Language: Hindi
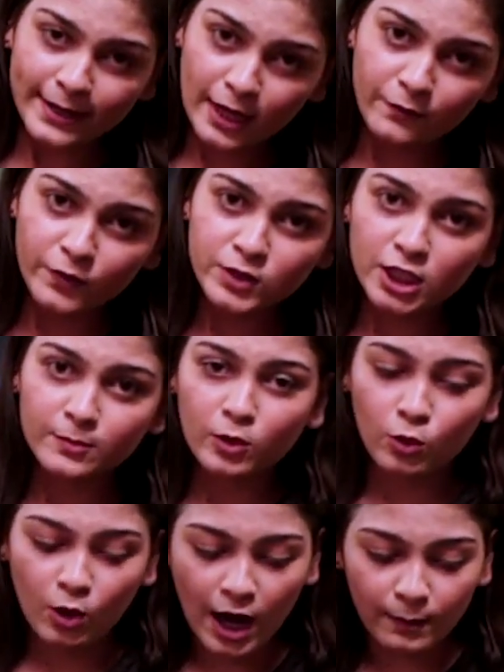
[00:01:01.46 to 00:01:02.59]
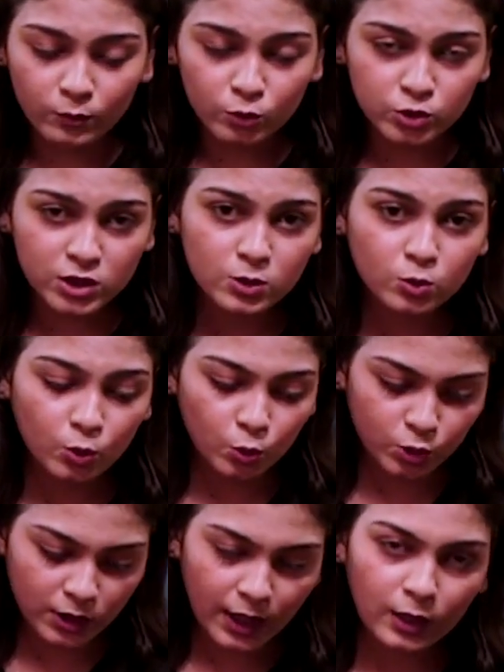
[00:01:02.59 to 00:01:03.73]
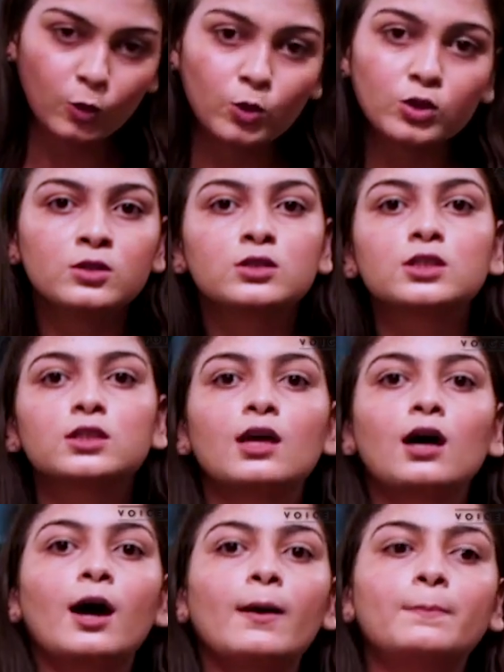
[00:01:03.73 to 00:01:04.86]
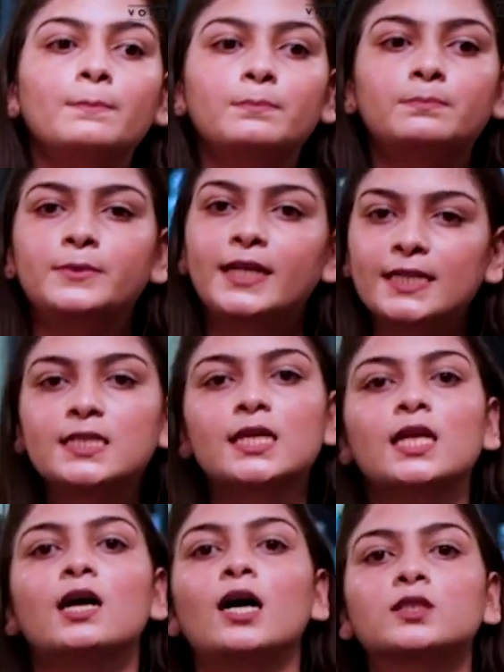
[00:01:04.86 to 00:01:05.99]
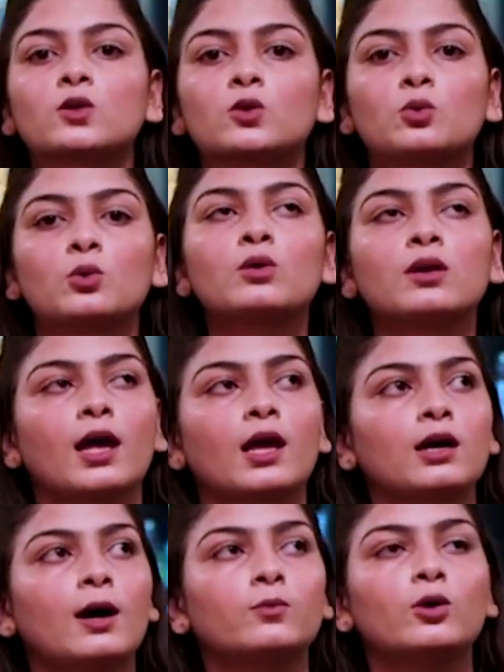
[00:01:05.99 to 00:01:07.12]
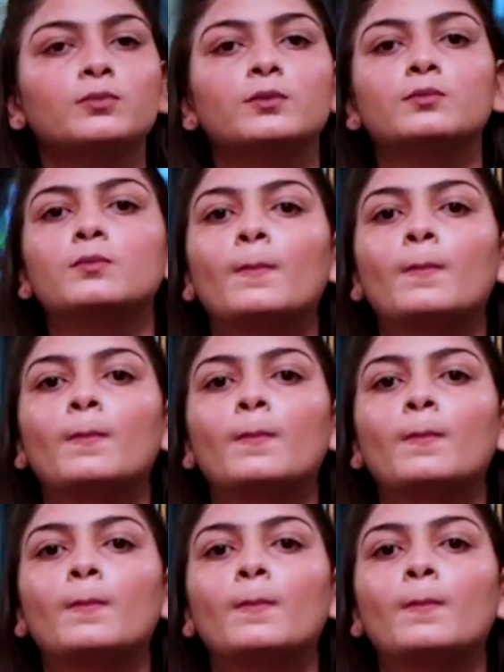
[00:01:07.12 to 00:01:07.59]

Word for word: डेफिशिएट में लो आप उस चीज़ को उतना लो जितना आप टेस्ट के लिए खा हैं लाइक आपको अपनी